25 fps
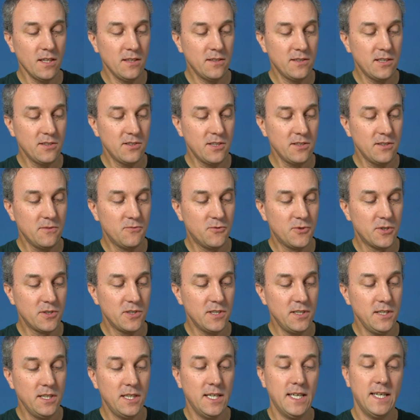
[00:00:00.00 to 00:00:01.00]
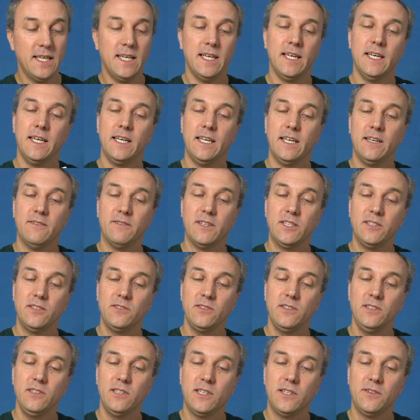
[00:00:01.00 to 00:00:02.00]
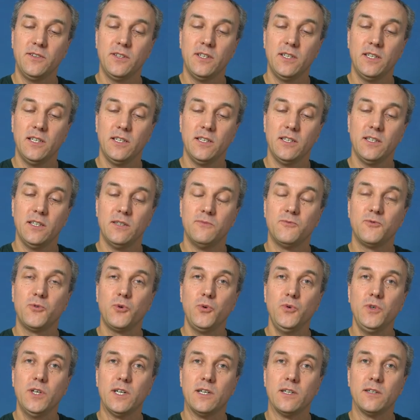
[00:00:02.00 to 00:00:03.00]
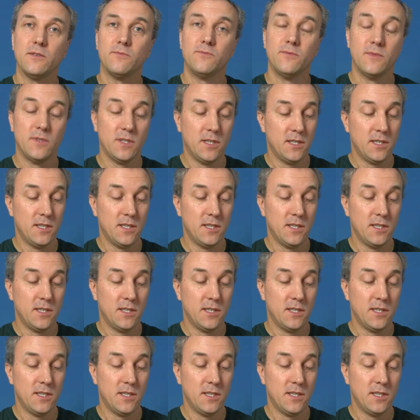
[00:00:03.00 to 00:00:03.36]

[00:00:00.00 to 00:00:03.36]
Das hat den Vorteil, wenn ich die dann im Frühjahr